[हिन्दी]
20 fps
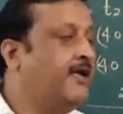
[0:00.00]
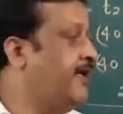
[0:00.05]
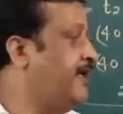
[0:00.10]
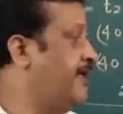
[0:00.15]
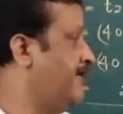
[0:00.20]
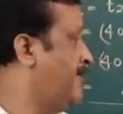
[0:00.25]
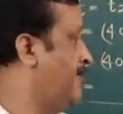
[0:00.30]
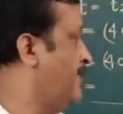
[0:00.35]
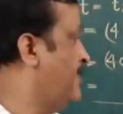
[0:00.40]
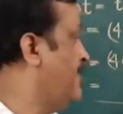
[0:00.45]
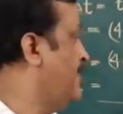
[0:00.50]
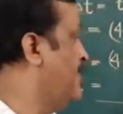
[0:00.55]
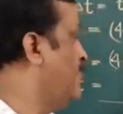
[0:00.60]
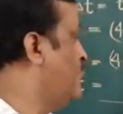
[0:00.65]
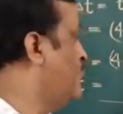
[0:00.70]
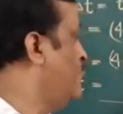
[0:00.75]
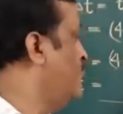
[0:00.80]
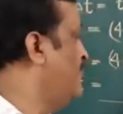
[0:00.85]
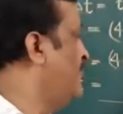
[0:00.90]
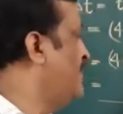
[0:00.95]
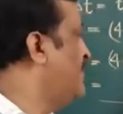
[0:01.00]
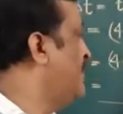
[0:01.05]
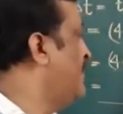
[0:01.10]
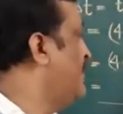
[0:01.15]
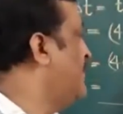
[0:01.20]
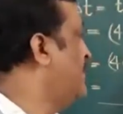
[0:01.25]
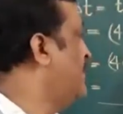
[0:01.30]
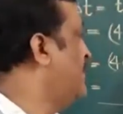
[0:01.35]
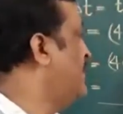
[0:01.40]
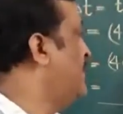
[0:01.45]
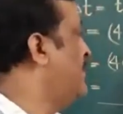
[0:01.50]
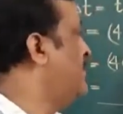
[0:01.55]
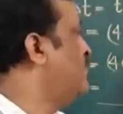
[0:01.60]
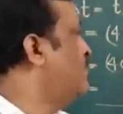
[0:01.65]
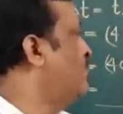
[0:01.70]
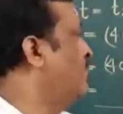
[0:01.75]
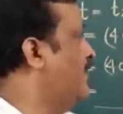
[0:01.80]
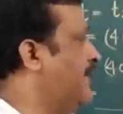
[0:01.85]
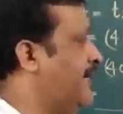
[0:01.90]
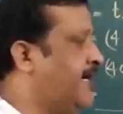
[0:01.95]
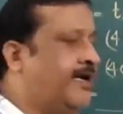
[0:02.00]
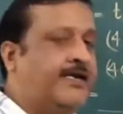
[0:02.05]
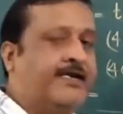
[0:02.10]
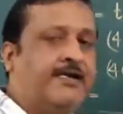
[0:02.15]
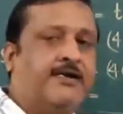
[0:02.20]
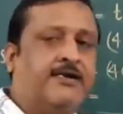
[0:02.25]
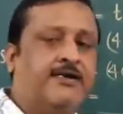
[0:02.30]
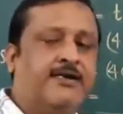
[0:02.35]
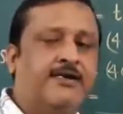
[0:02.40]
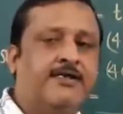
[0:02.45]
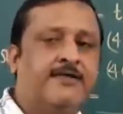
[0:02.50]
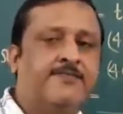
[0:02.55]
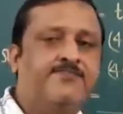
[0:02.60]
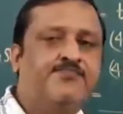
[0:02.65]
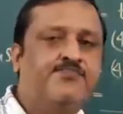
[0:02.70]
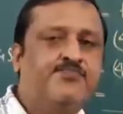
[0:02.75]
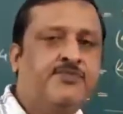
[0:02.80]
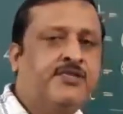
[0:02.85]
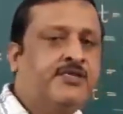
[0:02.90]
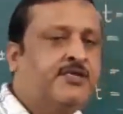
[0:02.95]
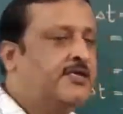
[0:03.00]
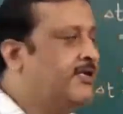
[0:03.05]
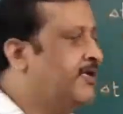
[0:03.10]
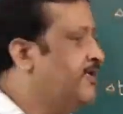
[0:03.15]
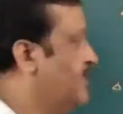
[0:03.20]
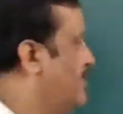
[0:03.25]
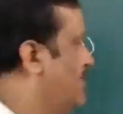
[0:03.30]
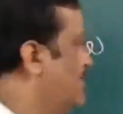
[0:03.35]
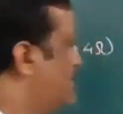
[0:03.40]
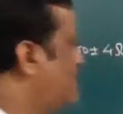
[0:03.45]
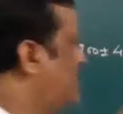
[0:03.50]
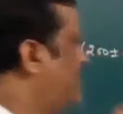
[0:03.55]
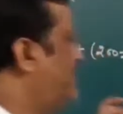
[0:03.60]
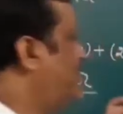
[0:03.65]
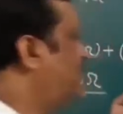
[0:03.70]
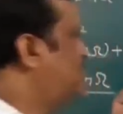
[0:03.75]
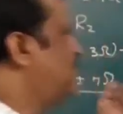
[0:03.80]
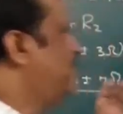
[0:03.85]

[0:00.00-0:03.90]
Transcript: इनके इनको भी क्या करना है इनको ऐड करना है ये बहुत